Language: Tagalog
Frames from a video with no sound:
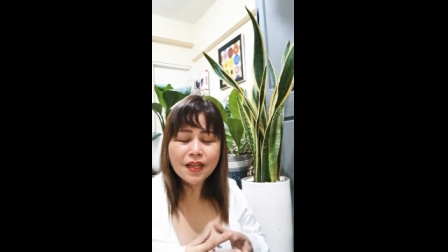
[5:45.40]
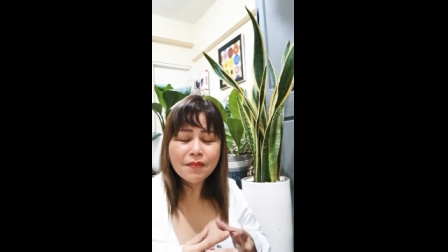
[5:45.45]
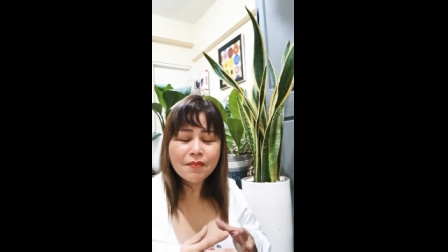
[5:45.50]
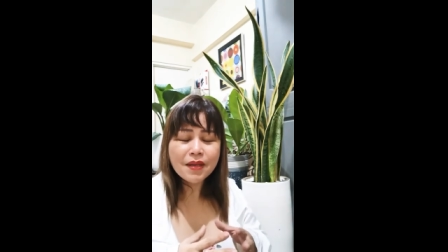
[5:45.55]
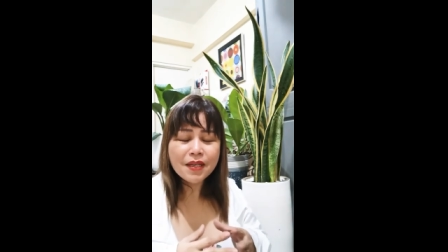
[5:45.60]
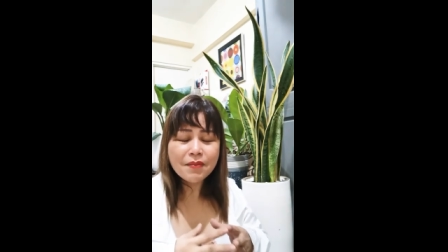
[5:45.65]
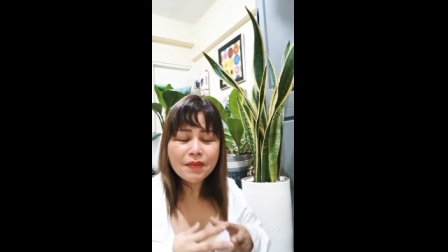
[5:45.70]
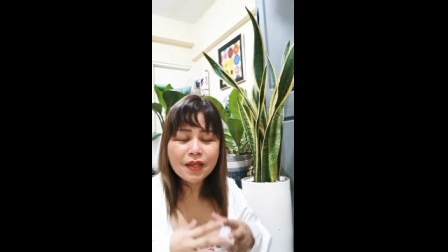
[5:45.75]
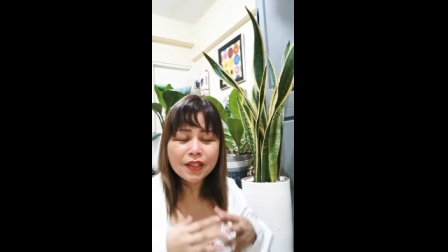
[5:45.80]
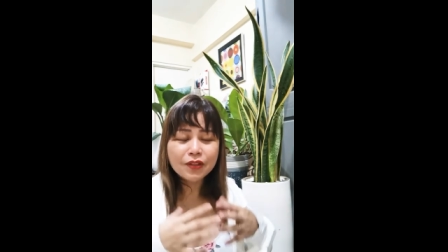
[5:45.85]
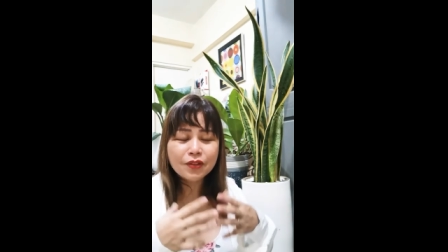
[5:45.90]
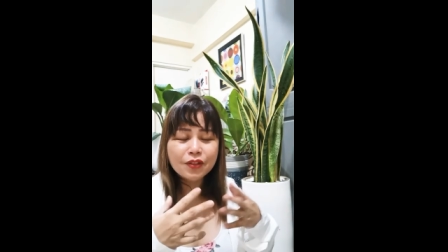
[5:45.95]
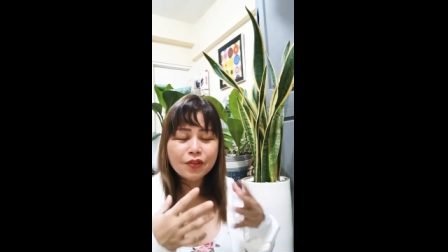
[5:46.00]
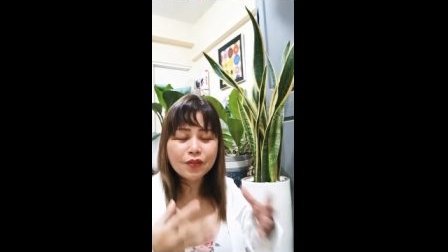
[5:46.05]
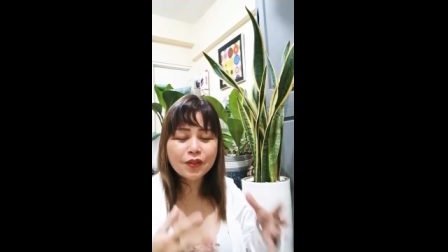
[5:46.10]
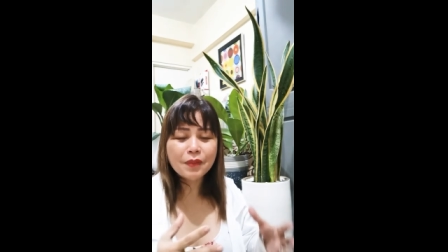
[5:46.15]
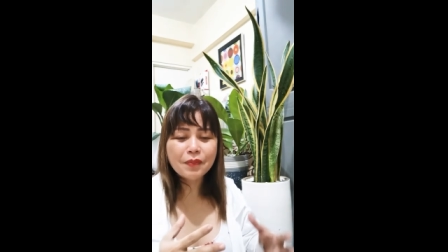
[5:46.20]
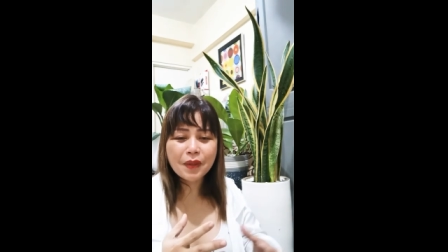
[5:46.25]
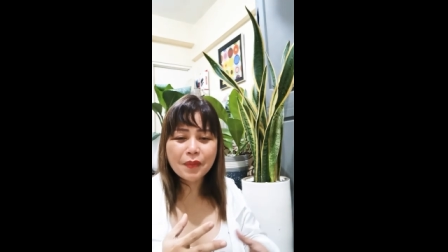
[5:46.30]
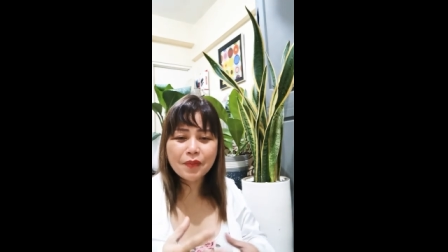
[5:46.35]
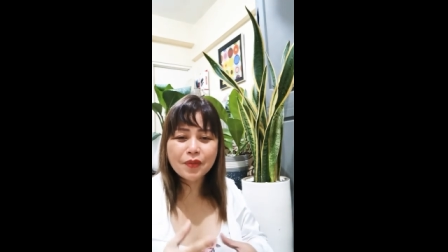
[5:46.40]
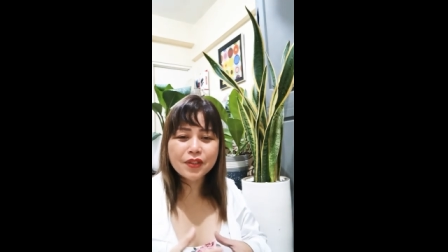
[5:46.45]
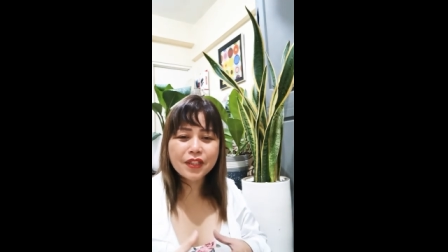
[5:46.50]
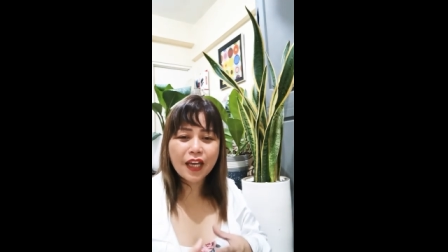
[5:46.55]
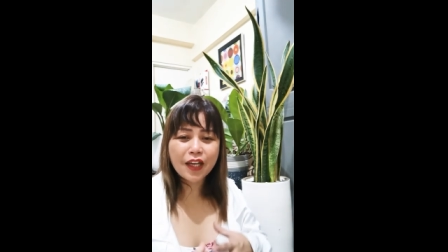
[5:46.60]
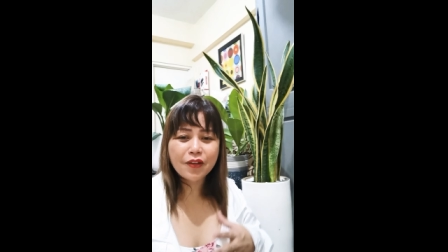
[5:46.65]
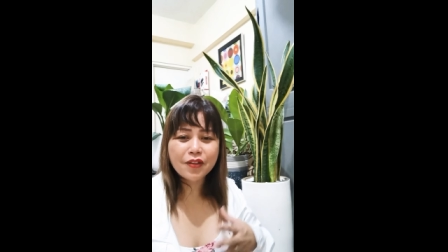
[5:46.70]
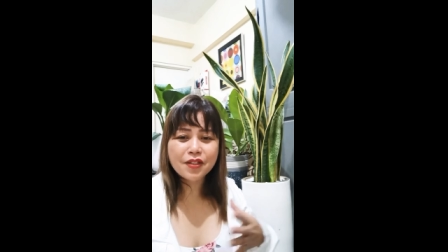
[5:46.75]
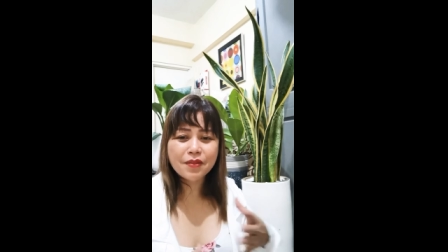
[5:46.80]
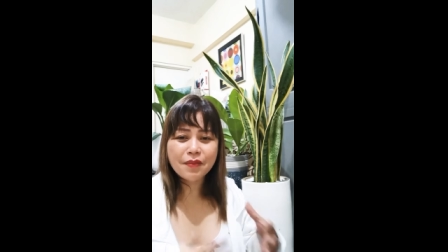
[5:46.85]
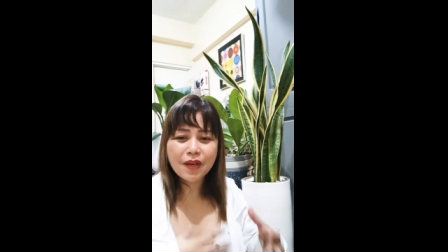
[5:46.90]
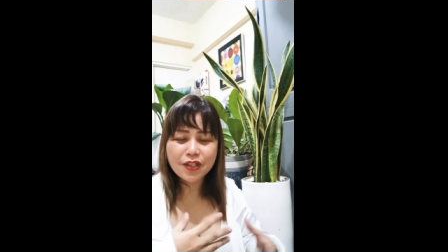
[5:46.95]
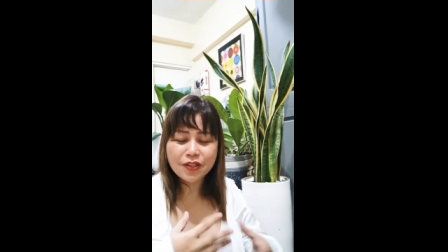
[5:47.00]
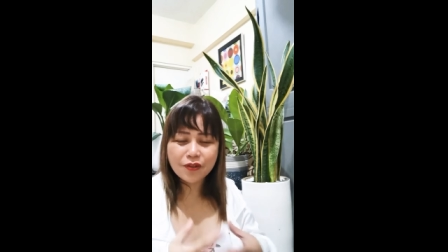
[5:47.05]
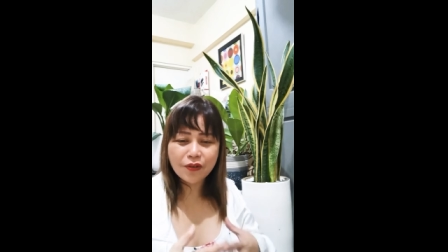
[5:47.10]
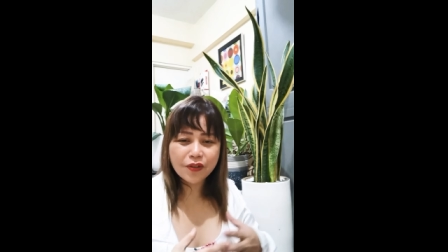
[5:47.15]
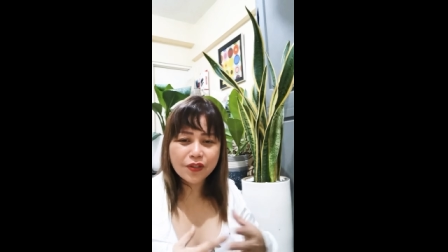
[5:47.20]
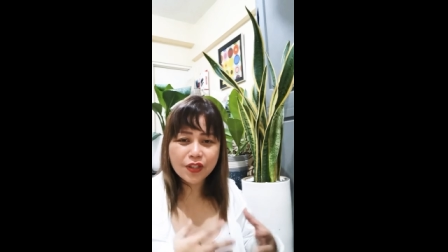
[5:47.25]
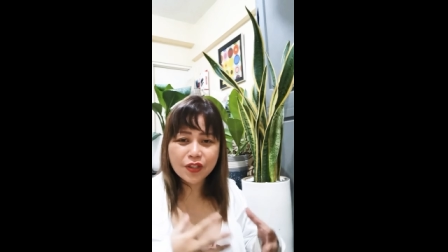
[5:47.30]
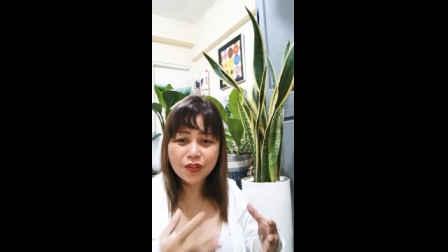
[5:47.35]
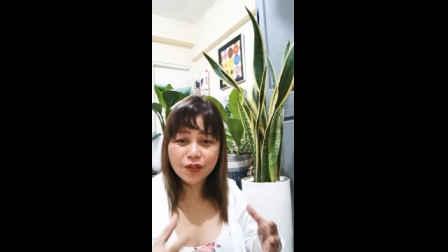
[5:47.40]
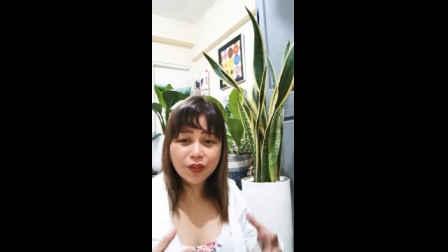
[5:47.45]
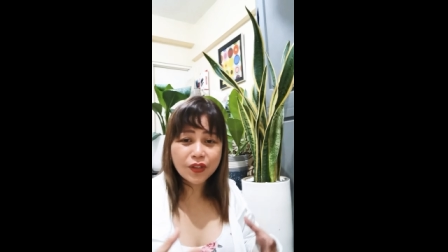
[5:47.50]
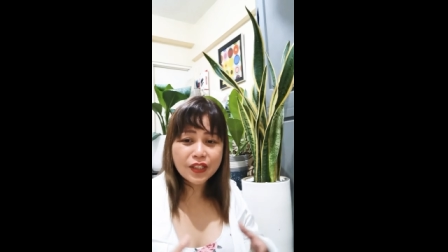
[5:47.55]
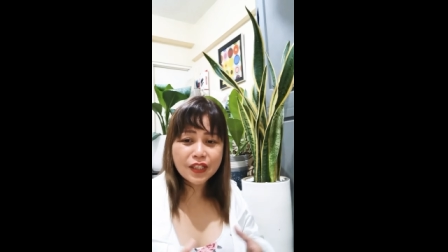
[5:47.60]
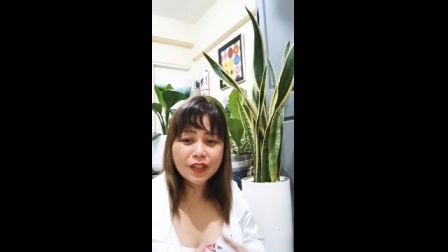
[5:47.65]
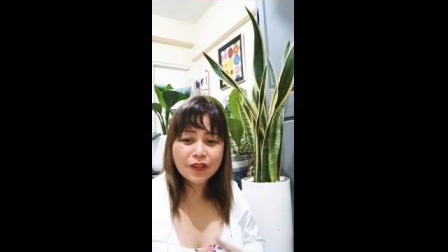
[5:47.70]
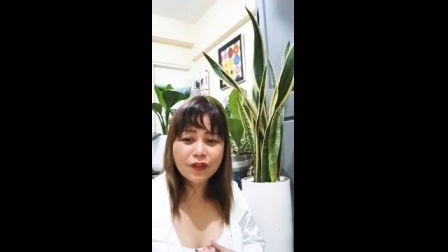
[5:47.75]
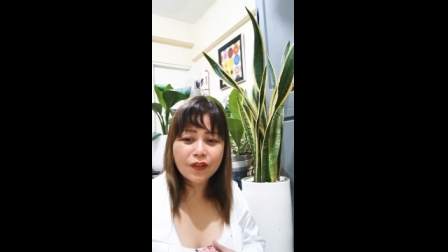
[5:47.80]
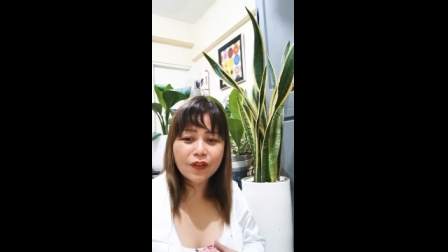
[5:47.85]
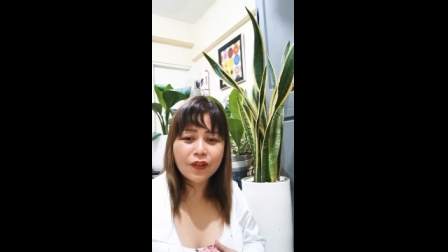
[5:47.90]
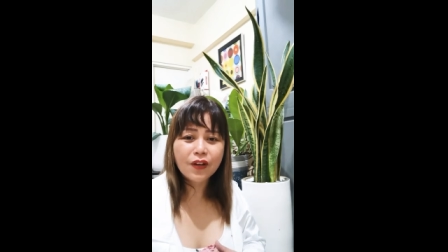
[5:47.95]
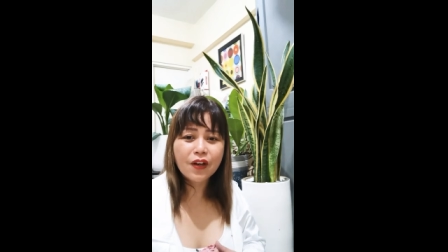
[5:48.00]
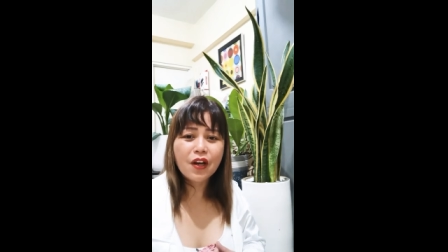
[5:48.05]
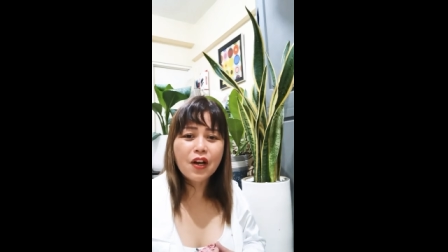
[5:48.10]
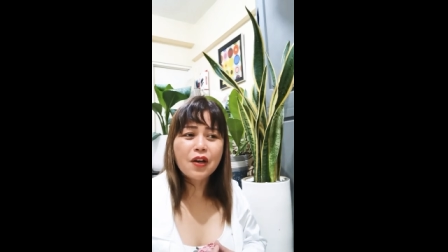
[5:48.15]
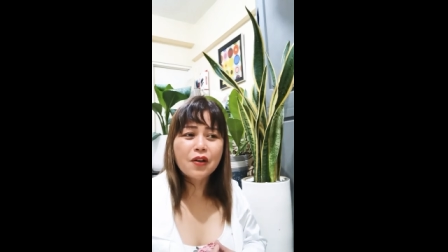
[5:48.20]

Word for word: may matututan pa po tayo. Samahan niyo ako sa journey ko